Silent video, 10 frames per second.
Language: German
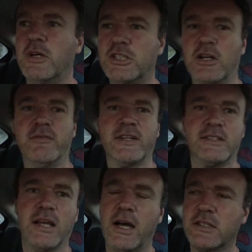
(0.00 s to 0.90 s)
mal schauen,
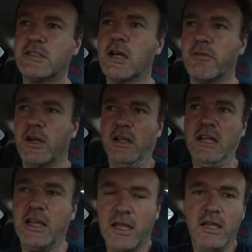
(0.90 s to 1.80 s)
was der Arzt sagt, weil
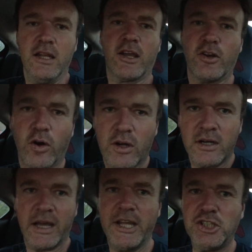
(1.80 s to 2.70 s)
in den
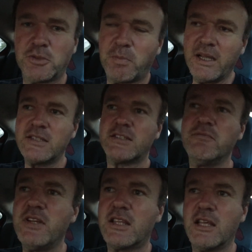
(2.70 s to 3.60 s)
Knochen
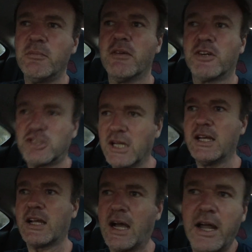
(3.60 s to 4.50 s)
reinspritzen wird der mir
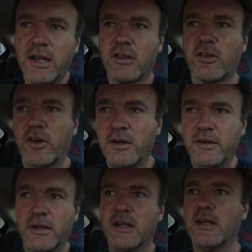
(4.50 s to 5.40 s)
wahrscheinlich auch nicht
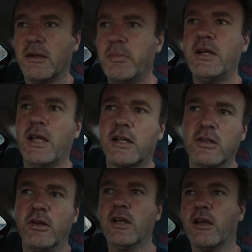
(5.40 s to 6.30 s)
können. Bin ja
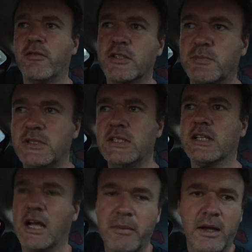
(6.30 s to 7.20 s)
echt neugierig, was
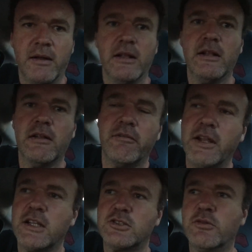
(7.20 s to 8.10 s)
passiert. Aber
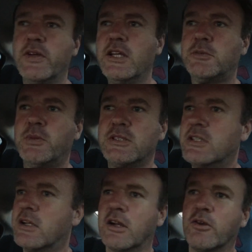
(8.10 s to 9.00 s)
wenn du so wie ich
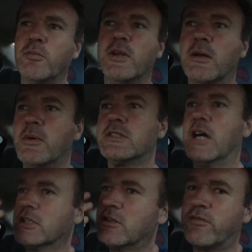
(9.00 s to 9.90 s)
bist, ja da drüben in der
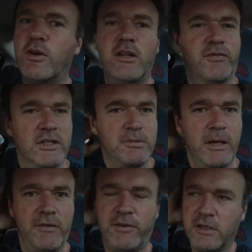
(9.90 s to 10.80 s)
Massage völlig
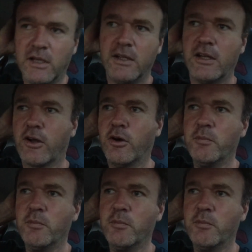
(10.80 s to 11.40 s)
verzweifelt, da